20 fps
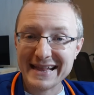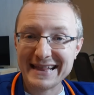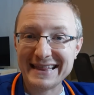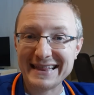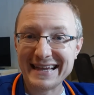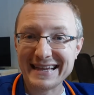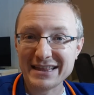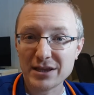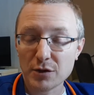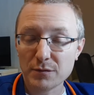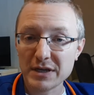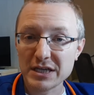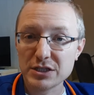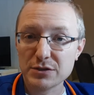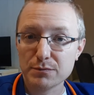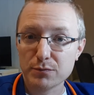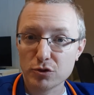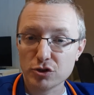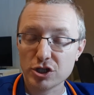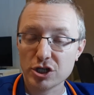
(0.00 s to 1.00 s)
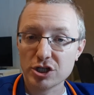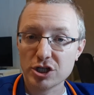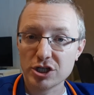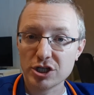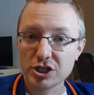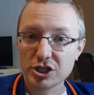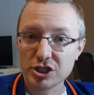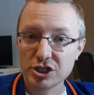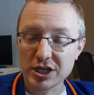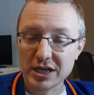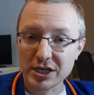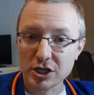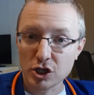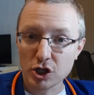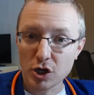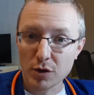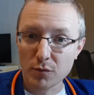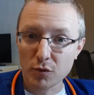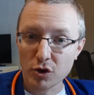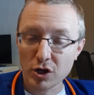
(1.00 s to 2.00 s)
natomiast poszerzenie ściany
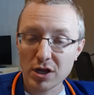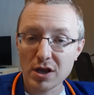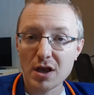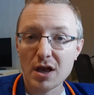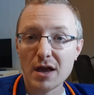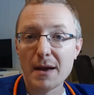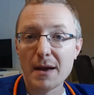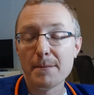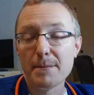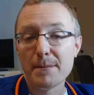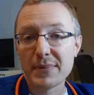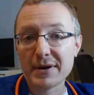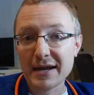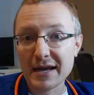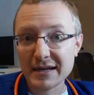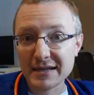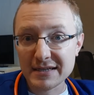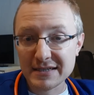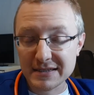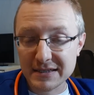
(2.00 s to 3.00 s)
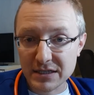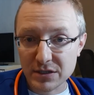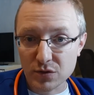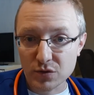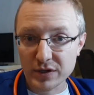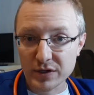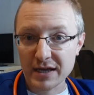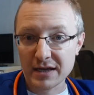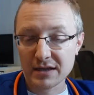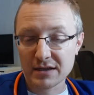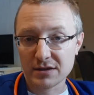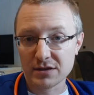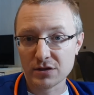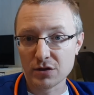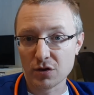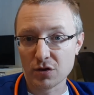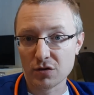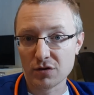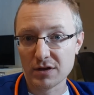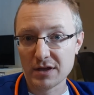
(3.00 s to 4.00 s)
komór predystynuje
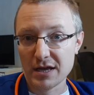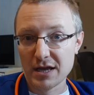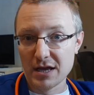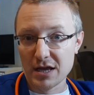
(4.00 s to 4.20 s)
do